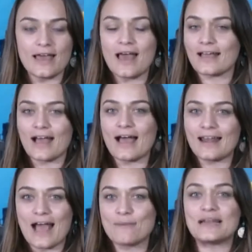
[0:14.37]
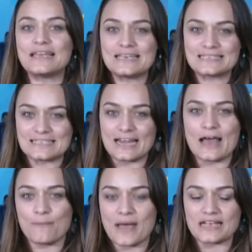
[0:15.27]
حكى على عملية
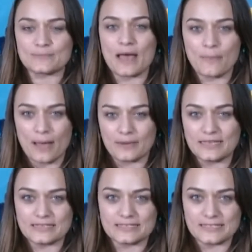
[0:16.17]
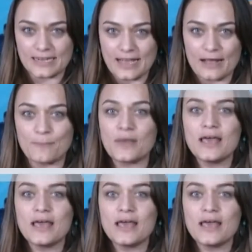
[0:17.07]
سلام ما أسمها بعملية السلام